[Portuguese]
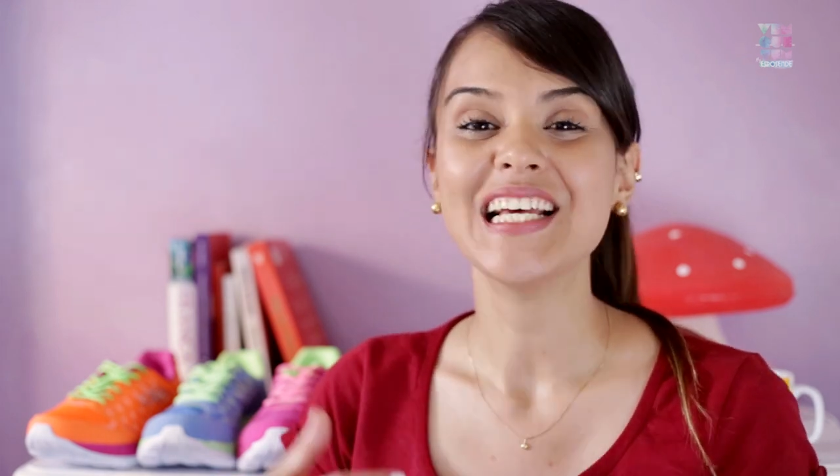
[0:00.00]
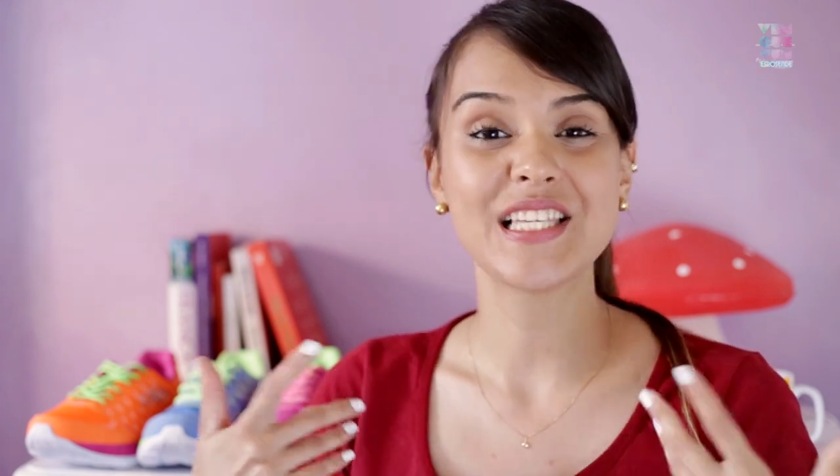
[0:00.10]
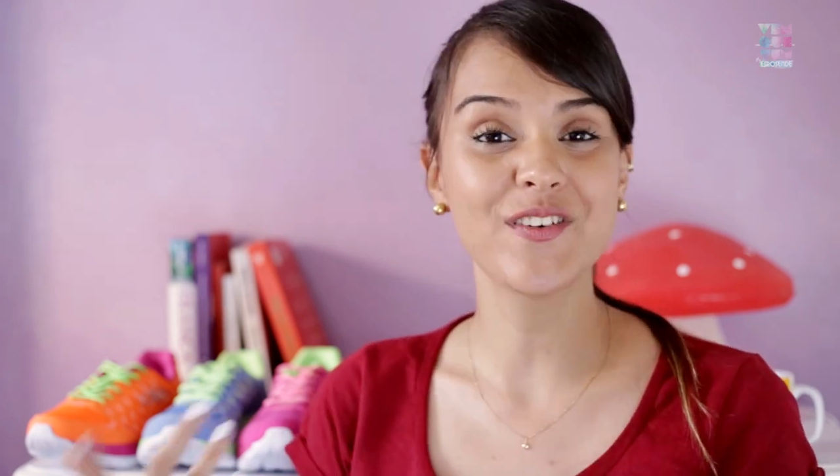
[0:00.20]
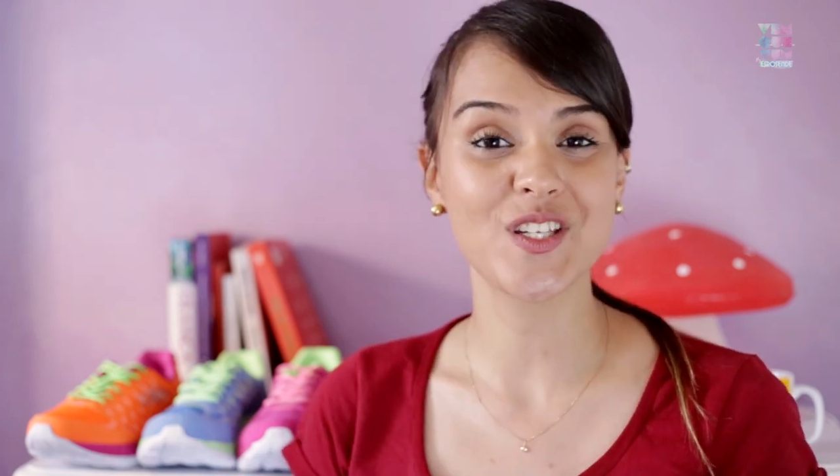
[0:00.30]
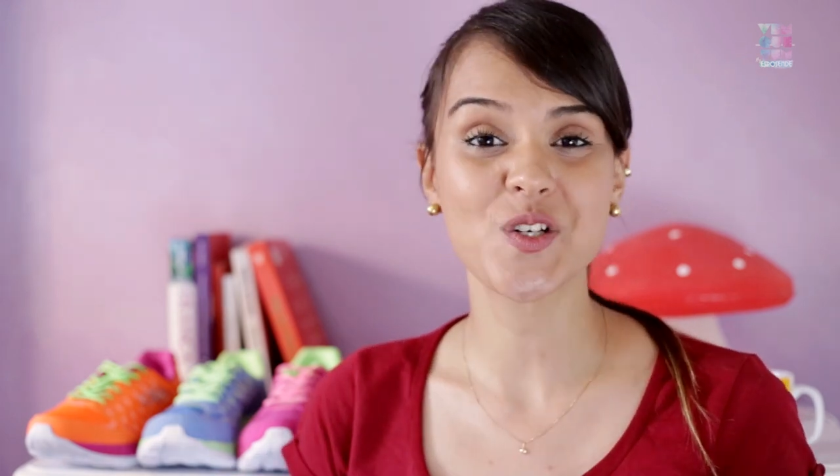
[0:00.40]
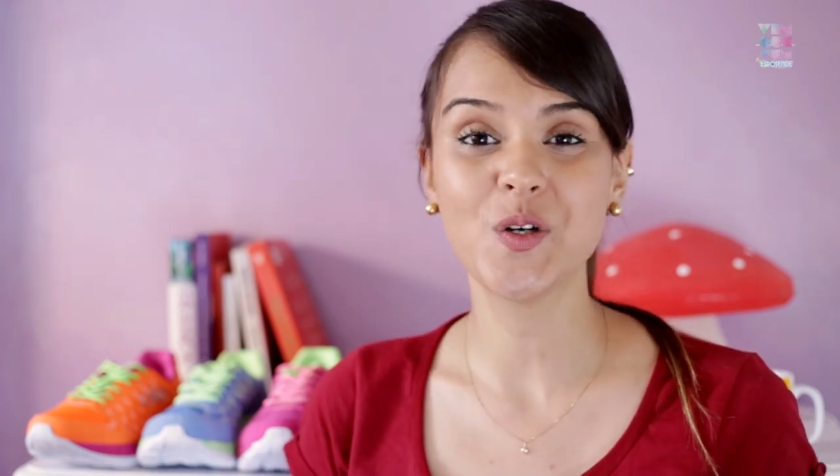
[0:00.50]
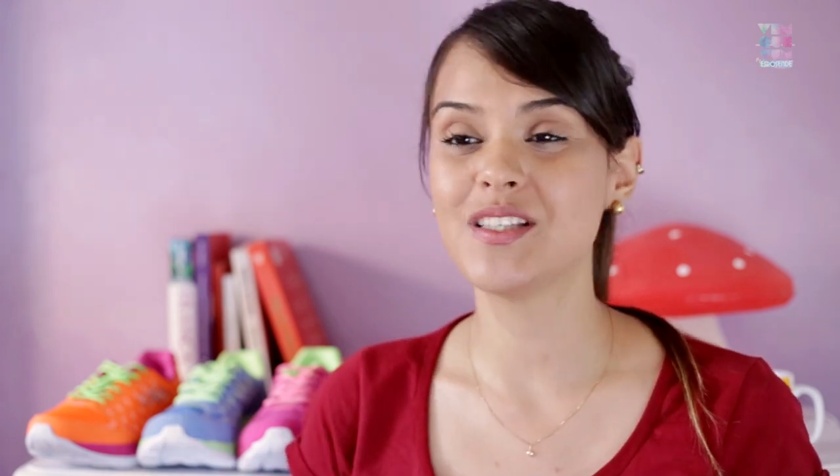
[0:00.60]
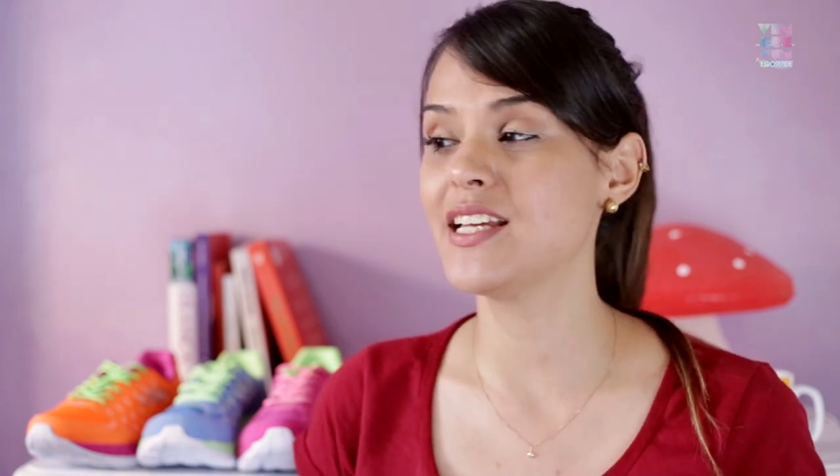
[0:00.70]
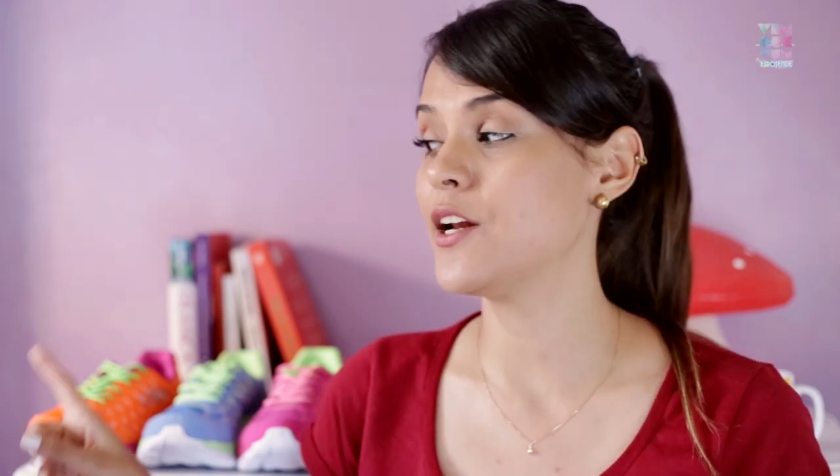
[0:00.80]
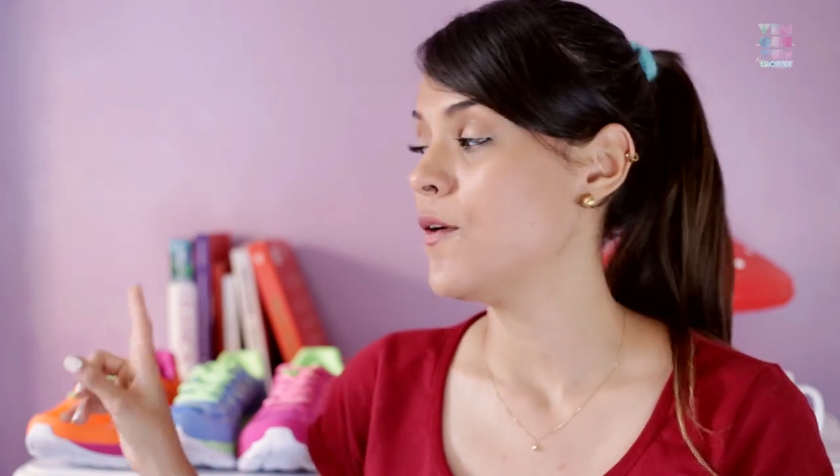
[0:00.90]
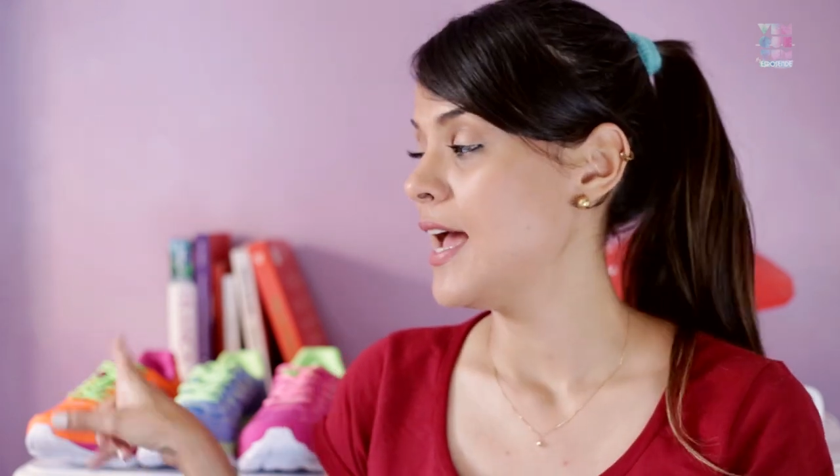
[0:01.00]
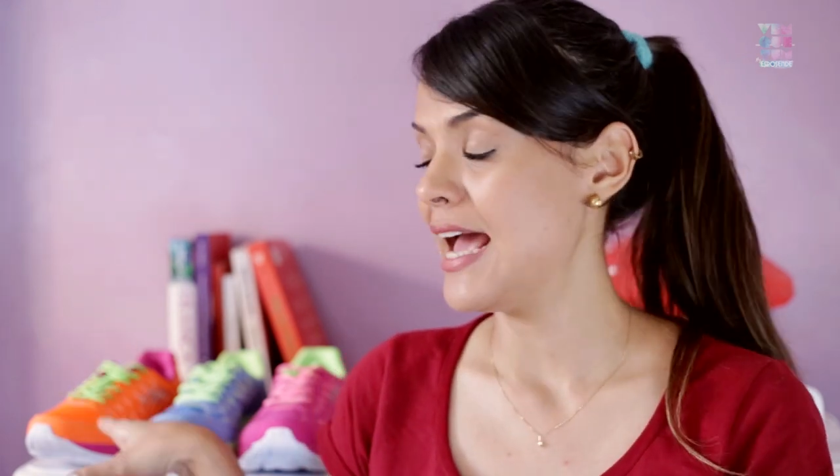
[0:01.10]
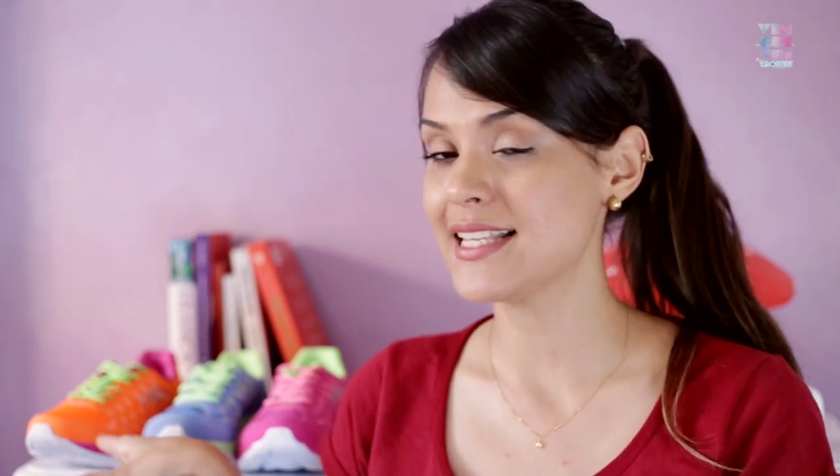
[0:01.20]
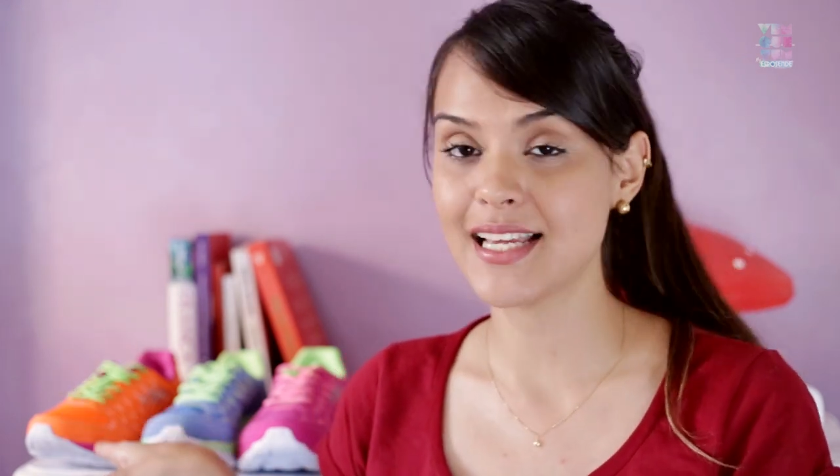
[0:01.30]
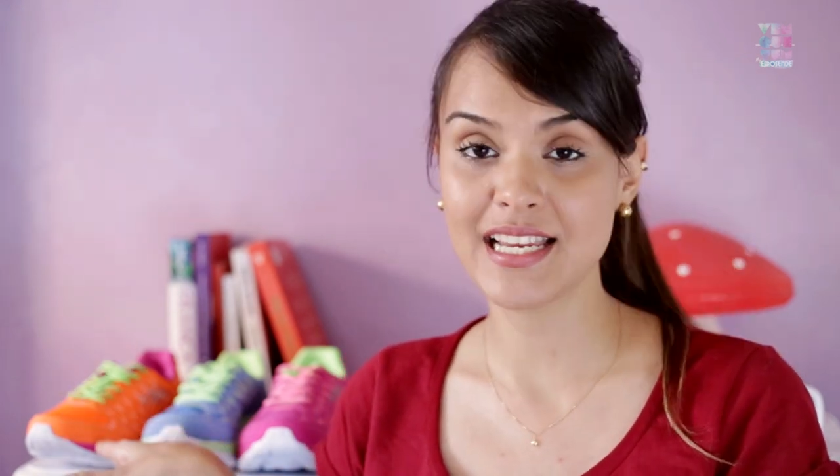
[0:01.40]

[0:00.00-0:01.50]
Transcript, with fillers: Se vocês curtiram, essa